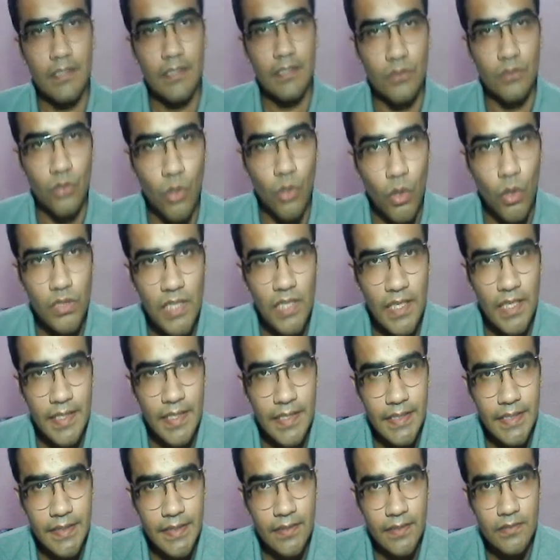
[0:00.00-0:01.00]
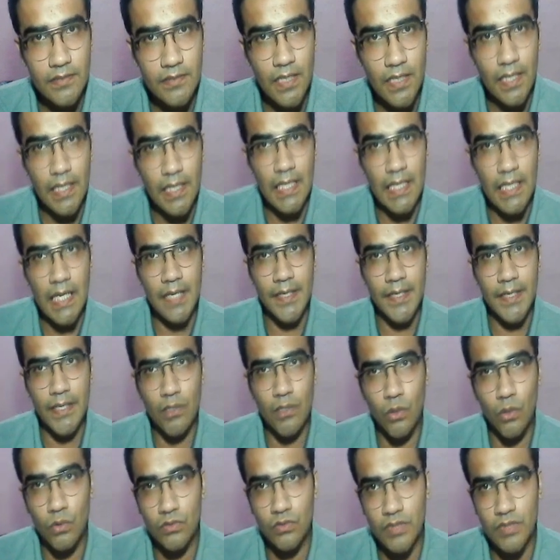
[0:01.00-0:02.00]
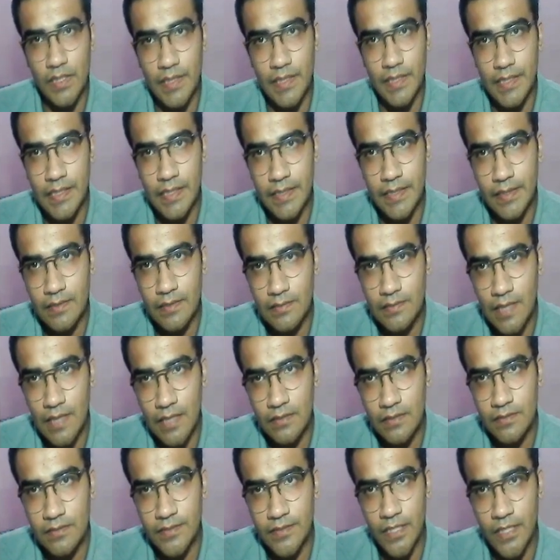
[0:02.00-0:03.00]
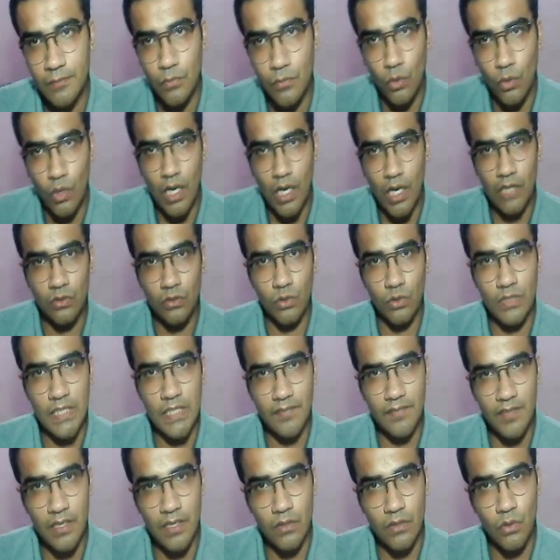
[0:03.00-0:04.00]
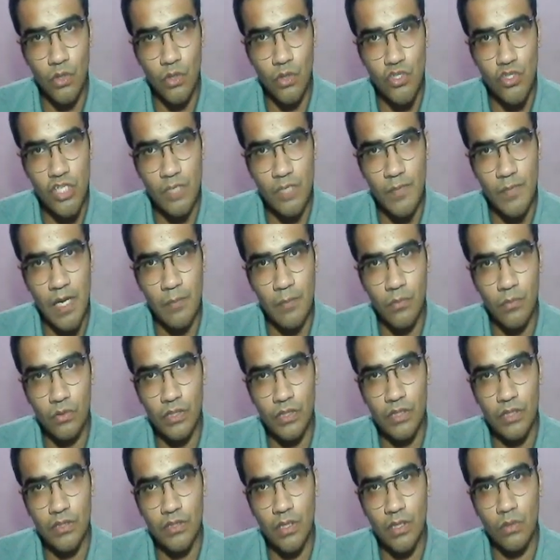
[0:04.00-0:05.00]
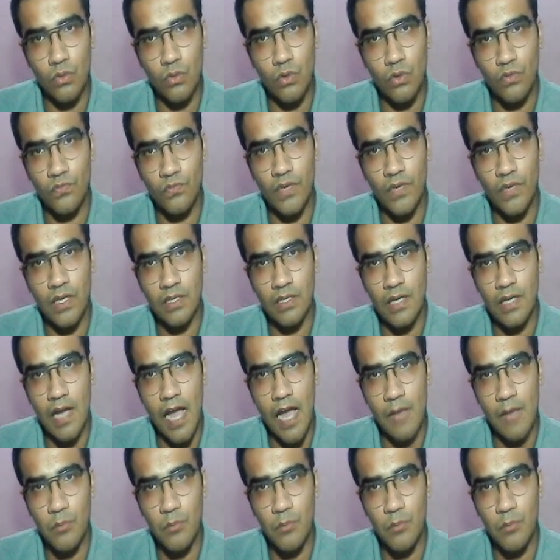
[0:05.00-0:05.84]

2021 का कैलेंडर कौन से ईयर के साथ सेम होगा तो ये वाला क्वेश्चन मैं आपको देता हूं होमवर्क आप